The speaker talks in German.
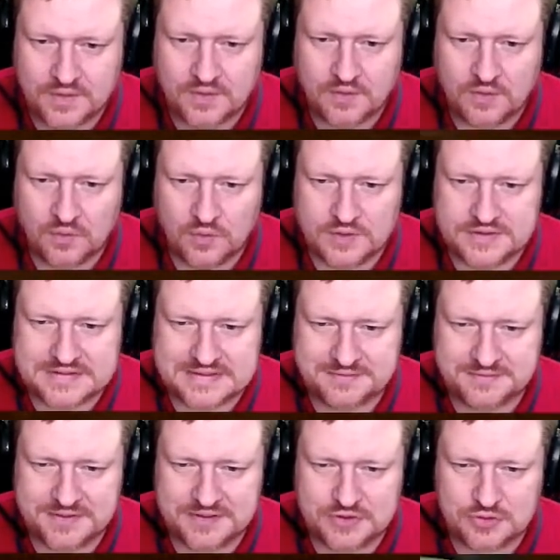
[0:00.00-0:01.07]
und die
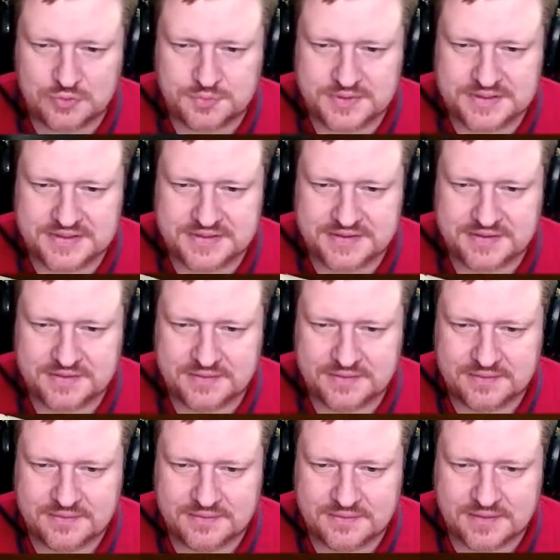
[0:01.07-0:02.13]
Windturbine
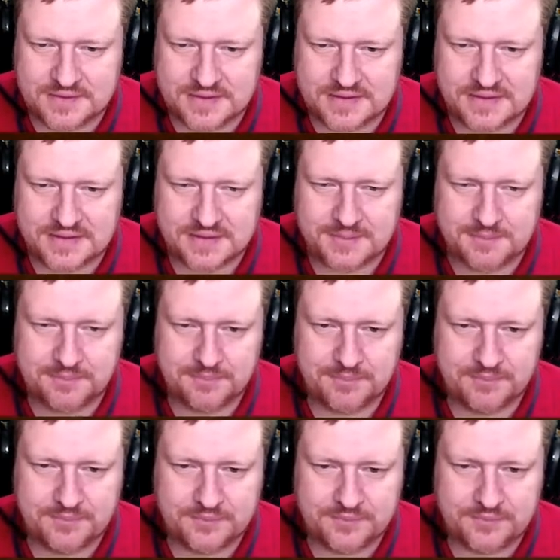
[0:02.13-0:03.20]
ähm,
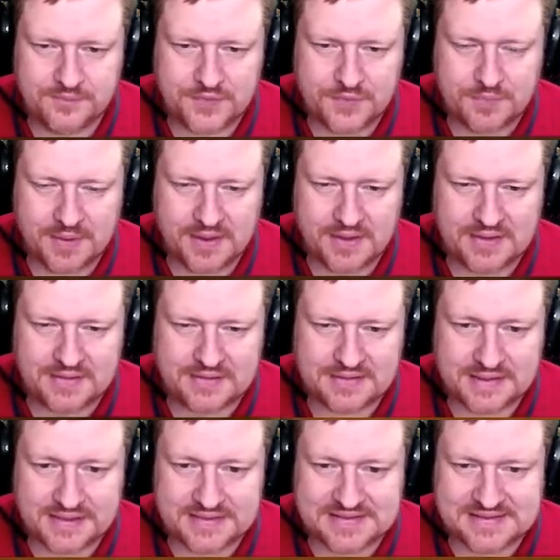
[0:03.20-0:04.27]
zwar eine,
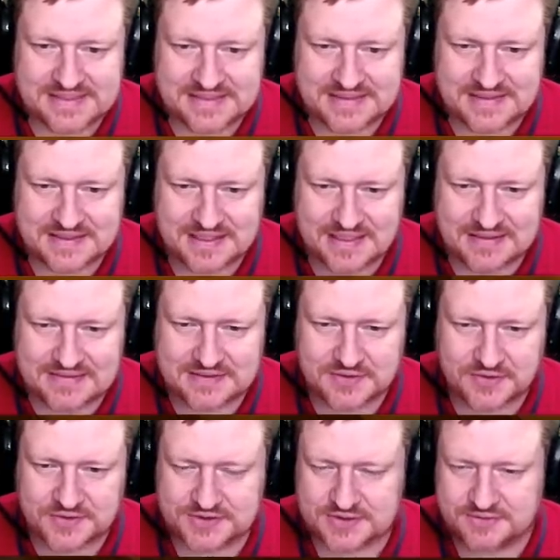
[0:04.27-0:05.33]
keine seltenen Erze
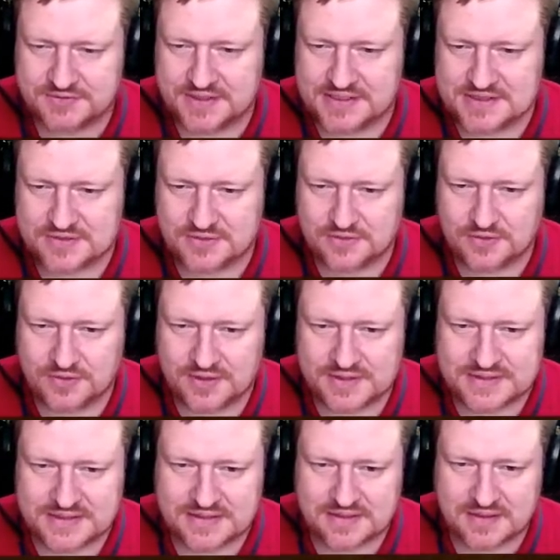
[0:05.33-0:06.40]
kostet, wie Estroloy
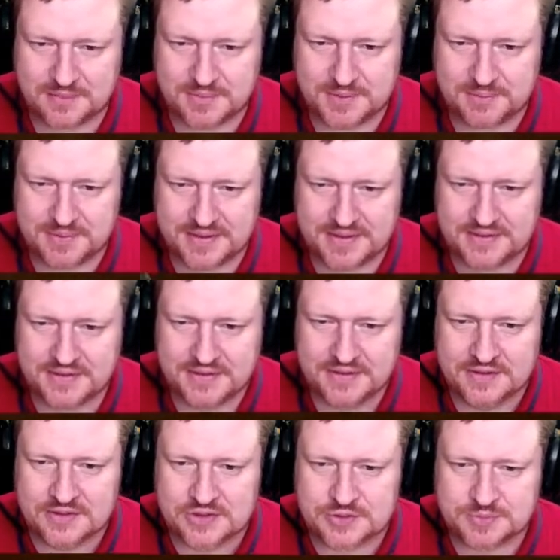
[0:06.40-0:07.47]
etc. pp.,
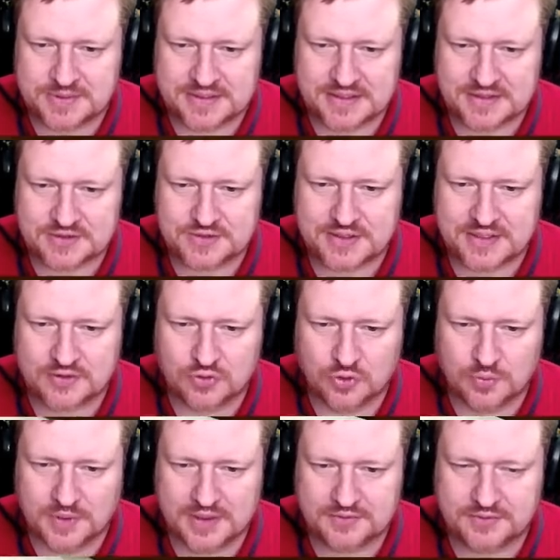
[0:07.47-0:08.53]
sprich also kein
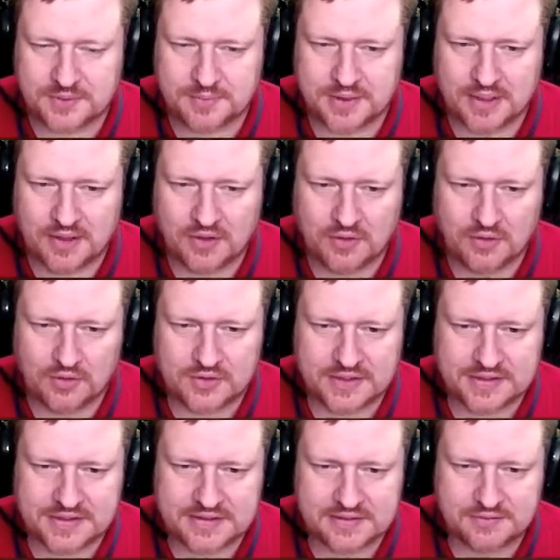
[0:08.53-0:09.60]
Kobaltverbrauch, kein
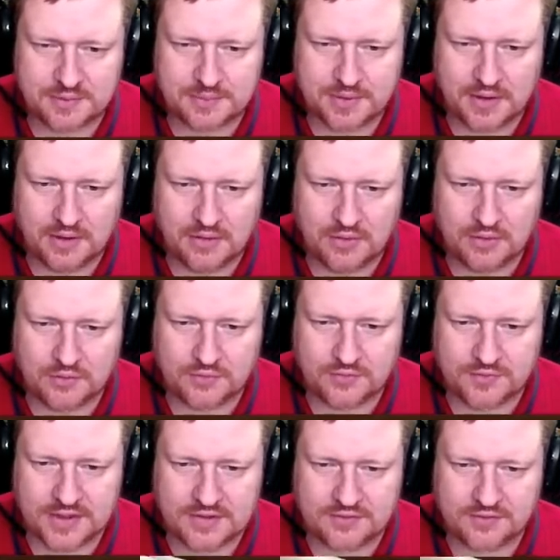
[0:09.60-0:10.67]
Nickelverbrauch und so
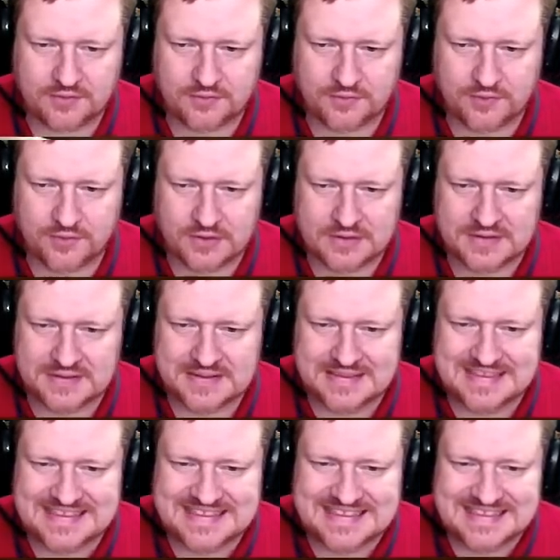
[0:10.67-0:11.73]
weiter und so fort,
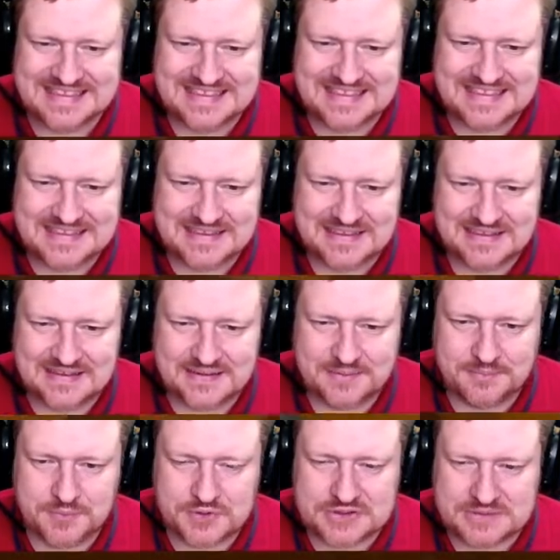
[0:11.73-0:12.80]
äh,
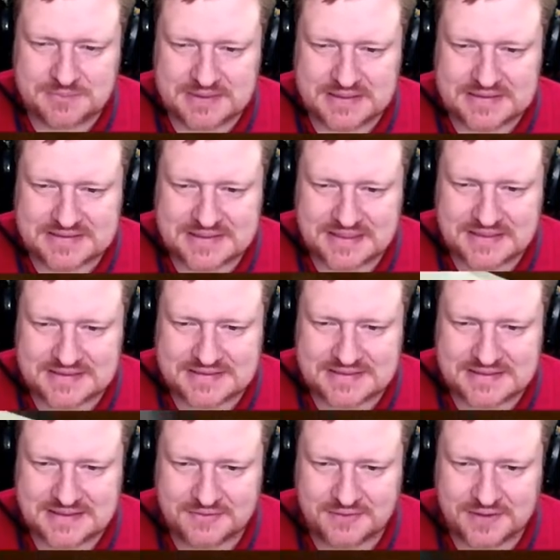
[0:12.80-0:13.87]
müsste man das
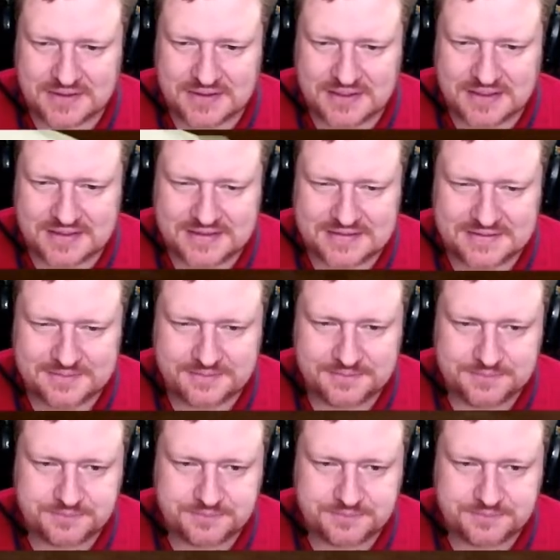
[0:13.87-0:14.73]
tatsächlich vergleichen,